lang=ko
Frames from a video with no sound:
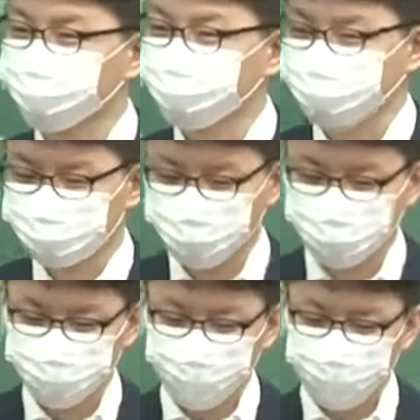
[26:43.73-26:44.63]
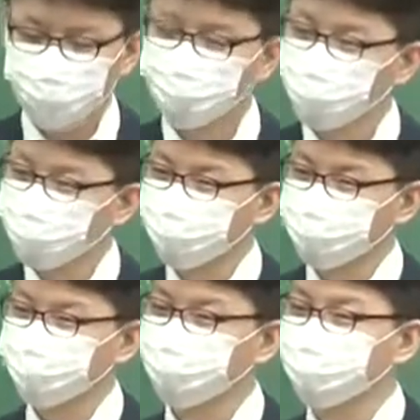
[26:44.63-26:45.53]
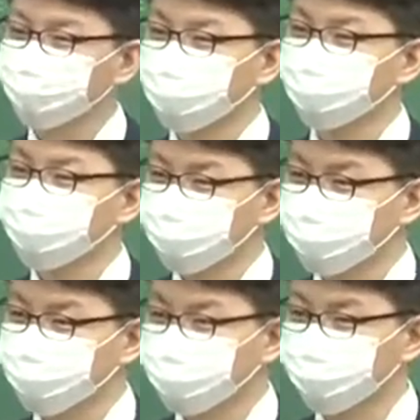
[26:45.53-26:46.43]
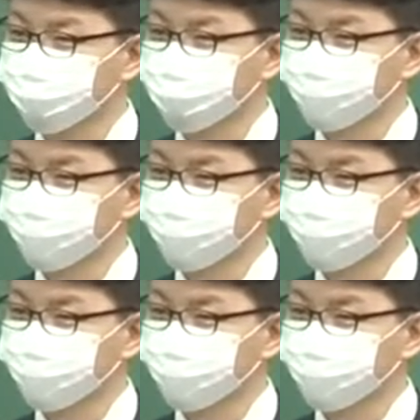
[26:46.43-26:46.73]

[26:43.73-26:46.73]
근데 그게 완벽하게 체득이 돼 있어야 돼.